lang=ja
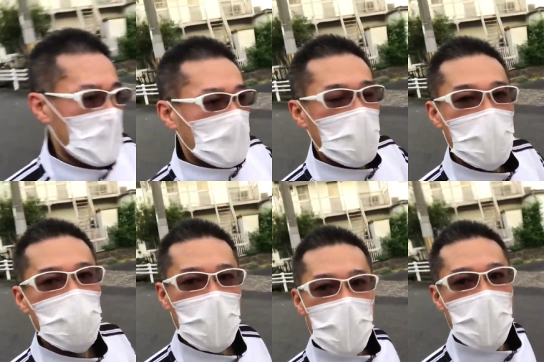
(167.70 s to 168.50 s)
でそ
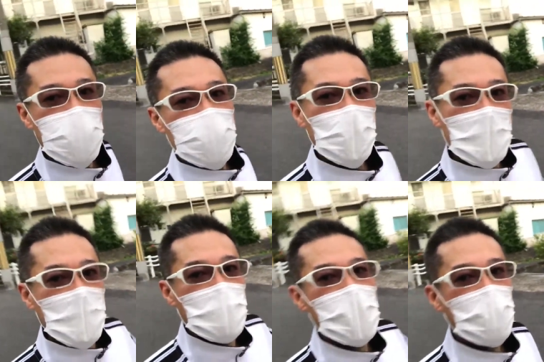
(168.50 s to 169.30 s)
れ
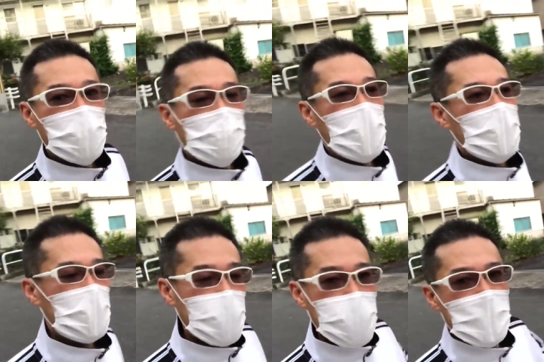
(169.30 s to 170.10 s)
勉強し終わっ
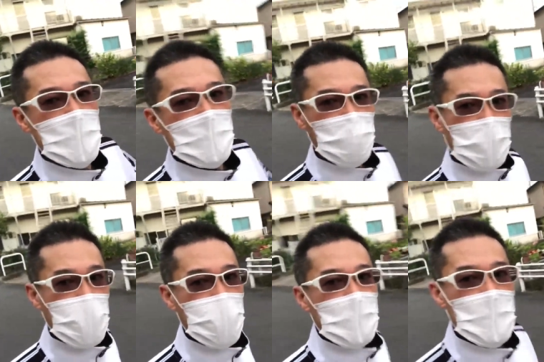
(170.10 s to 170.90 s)
てほんで
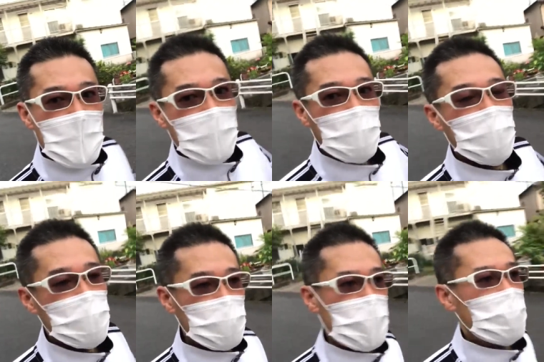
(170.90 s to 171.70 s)
こう
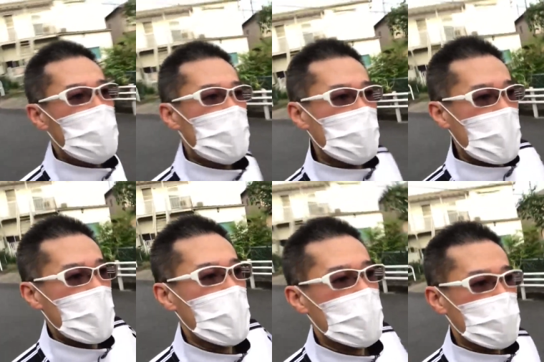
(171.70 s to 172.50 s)
ジョギングに、
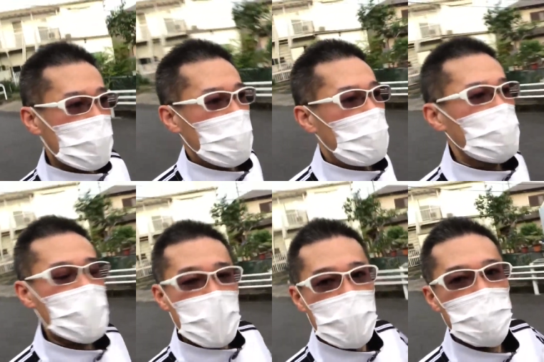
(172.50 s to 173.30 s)
えーお店
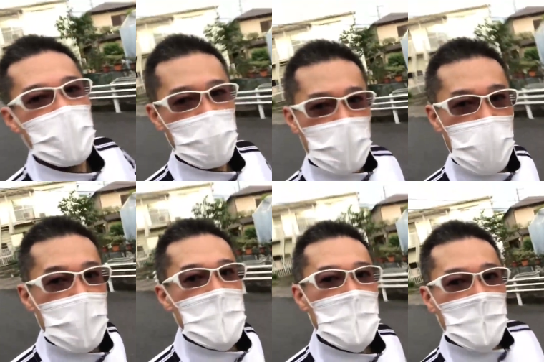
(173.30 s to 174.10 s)
が閉まって
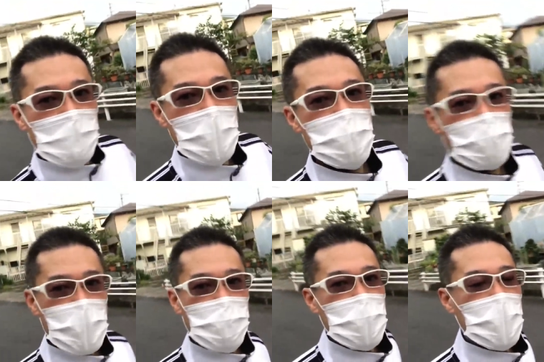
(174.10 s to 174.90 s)
で
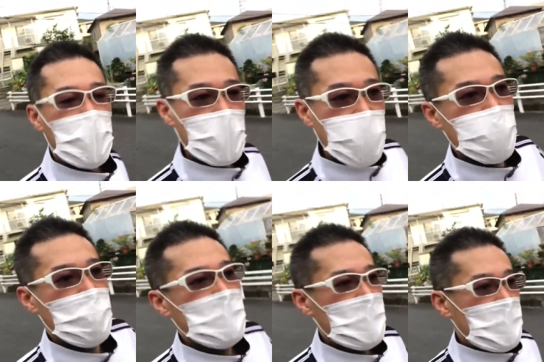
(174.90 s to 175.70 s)
ジョギングに出て
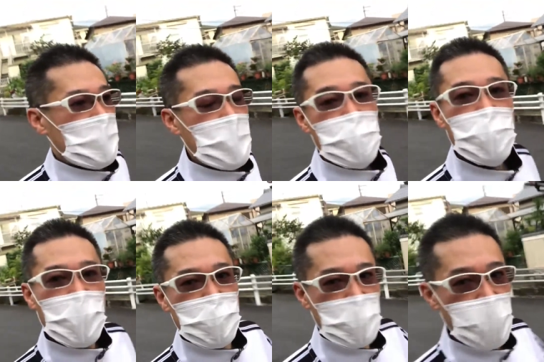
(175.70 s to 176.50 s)
いい汗
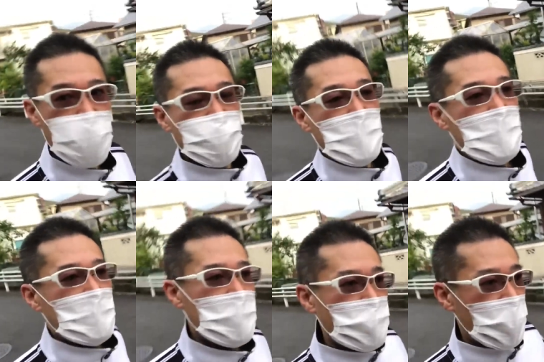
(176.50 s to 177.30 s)
かいて
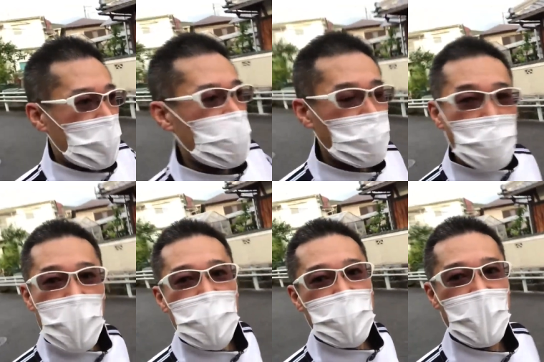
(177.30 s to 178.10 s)
で今から公
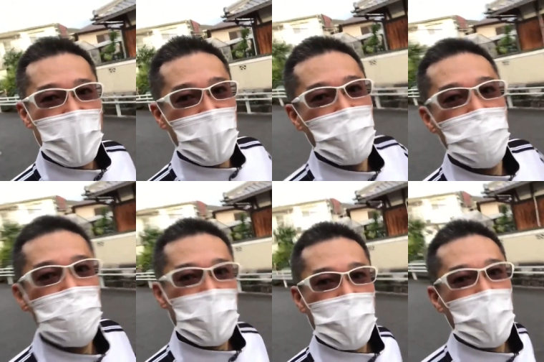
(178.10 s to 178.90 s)
園で空手の
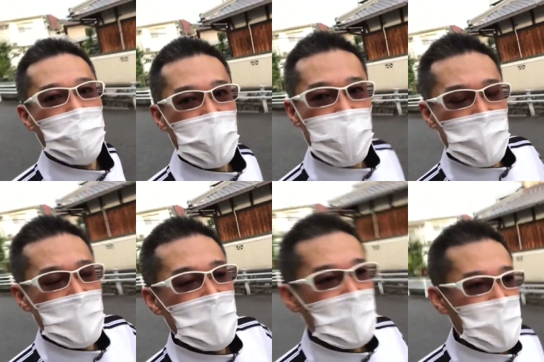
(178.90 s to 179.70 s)
肩をね
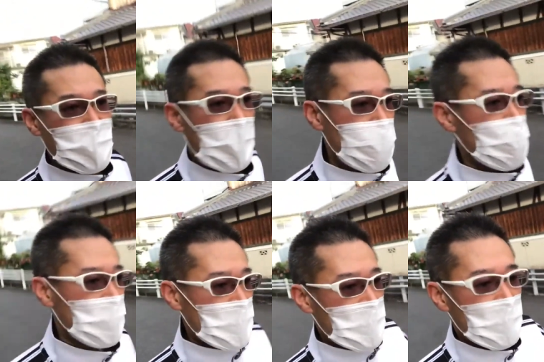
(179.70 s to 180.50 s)
して
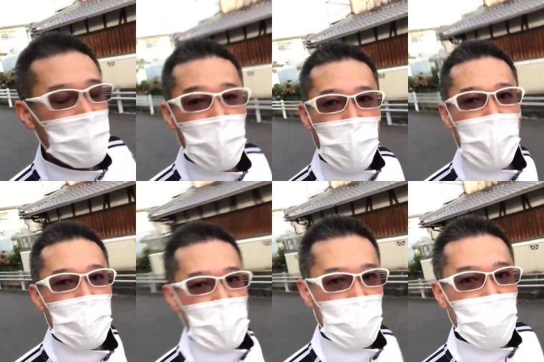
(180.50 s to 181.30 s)
ほんで終わろう
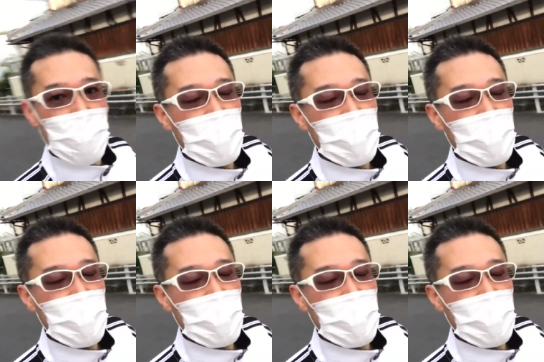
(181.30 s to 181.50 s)
かなと終